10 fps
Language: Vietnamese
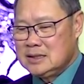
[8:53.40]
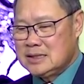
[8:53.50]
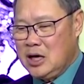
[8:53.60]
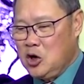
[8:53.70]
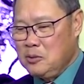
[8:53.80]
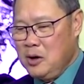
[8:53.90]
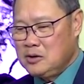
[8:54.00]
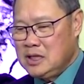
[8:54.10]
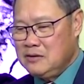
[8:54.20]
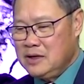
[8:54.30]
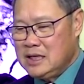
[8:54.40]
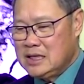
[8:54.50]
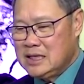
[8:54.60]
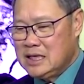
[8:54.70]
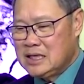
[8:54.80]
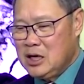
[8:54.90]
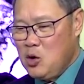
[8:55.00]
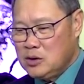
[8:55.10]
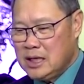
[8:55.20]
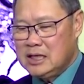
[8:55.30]
xã hội báo chí và nhân dân
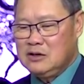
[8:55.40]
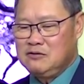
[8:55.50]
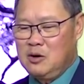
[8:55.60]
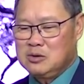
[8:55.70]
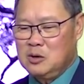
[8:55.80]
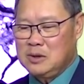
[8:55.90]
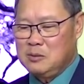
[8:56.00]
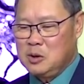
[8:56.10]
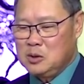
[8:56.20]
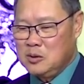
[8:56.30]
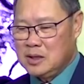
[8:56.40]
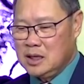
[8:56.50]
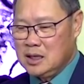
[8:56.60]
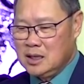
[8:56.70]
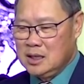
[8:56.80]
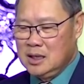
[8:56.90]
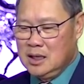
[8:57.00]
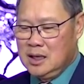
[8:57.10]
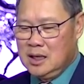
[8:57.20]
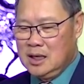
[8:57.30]
đấu tranh trong phòng chống tham nhũng tiêu cực,
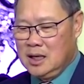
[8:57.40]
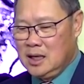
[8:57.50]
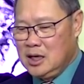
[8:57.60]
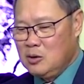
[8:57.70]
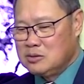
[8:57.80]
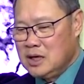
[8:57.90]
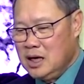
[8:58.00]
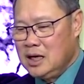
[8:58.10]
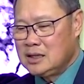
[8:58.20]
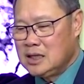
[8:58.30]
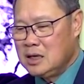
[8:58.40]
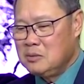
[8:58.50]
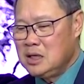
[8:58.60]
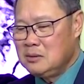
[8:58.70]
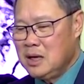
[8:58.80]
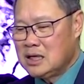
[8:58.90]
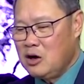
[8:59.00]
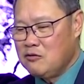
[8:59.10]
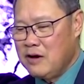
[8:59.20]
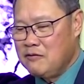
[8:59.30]
à, đồng thời từng bước mở
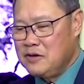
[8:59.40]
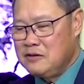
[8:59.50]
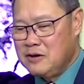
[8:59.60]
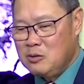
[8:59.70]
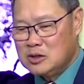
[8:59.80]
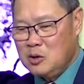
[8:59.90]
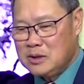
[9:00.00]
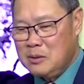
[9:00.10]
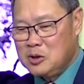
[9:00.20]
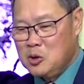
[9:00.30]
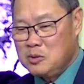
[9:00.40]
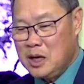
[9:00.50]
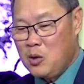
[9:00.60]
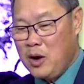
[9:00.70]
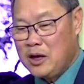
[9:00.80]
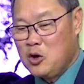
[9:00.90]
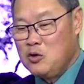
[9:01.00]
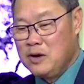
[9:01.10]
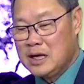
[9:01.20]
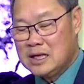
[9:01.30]
rộng phạm vi phòng chống tham nhũng ra ngoài khu
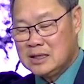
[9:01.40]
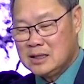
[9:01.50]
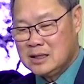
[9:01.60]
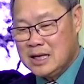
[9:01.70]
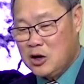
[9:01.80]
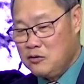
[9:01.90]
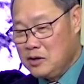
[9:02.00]
vực, ra khu